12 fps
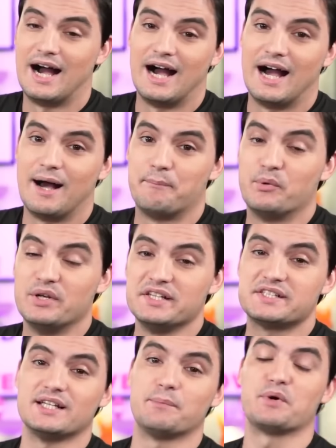A
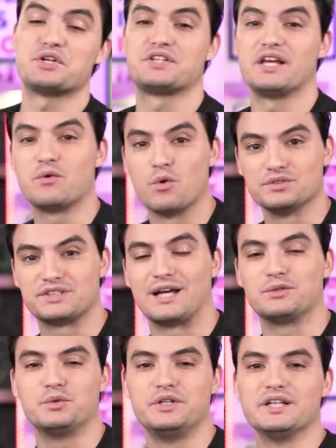polícia, depois de ter
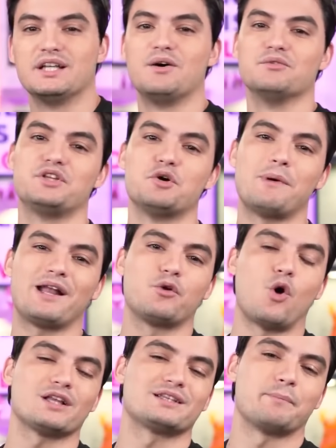encontrado o gurilão, deu deu uma
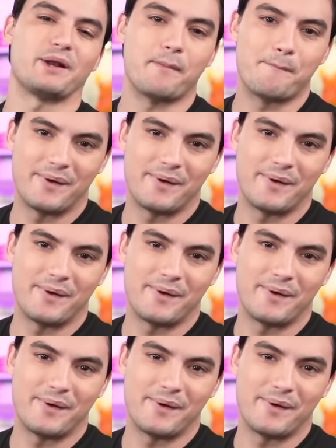nota para a